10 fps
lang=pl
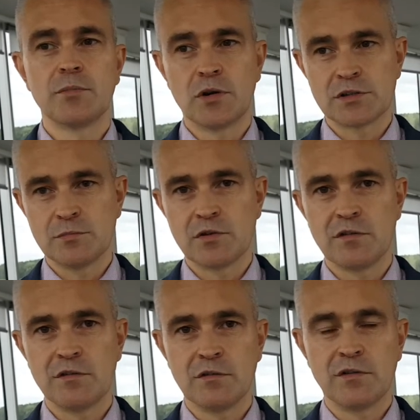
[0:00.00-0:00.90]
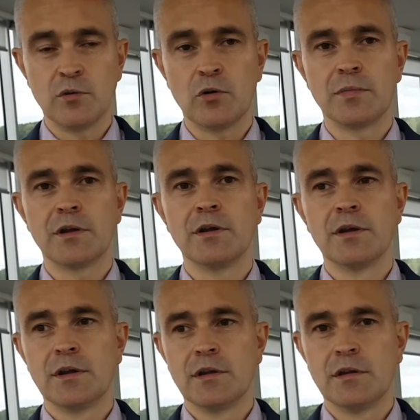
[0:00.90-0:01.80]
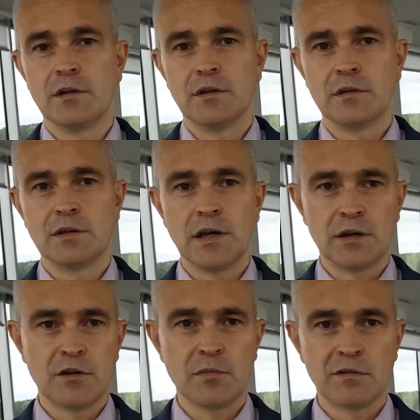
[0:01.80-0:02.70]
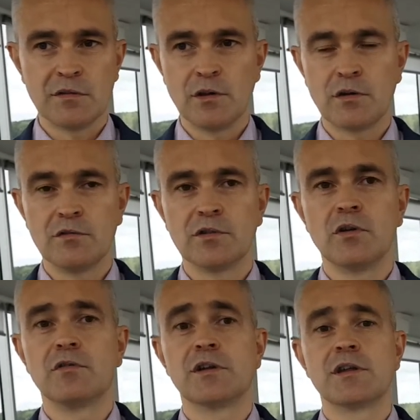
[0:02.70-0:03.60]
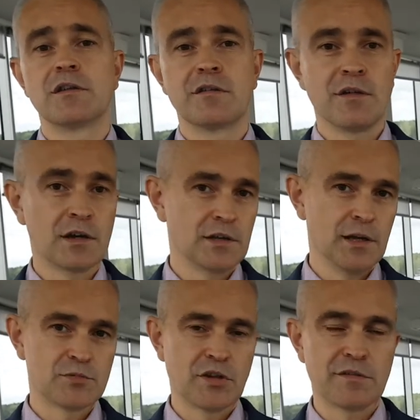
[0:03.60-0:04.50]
pokażemy się w Europie na arenie międzynarodowej z jak najlepszej